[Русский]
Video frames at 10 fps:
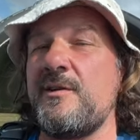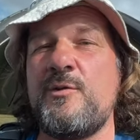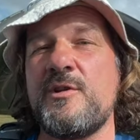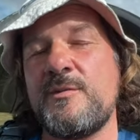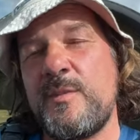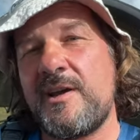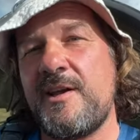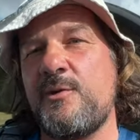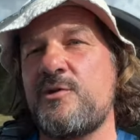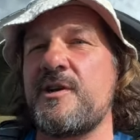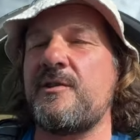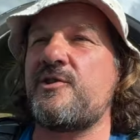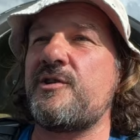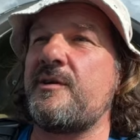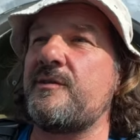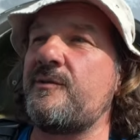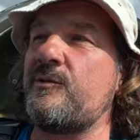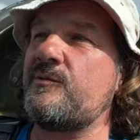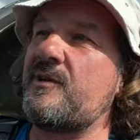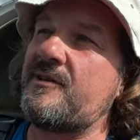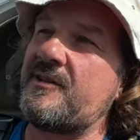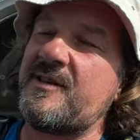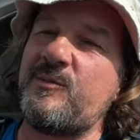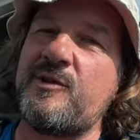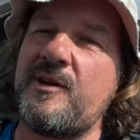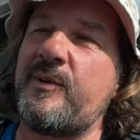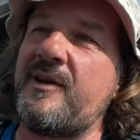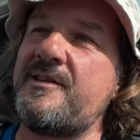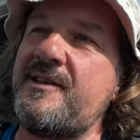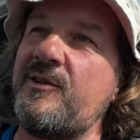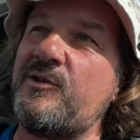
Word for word: Ну вот магия Юрия Саныча, он как-то со мной так пролетел,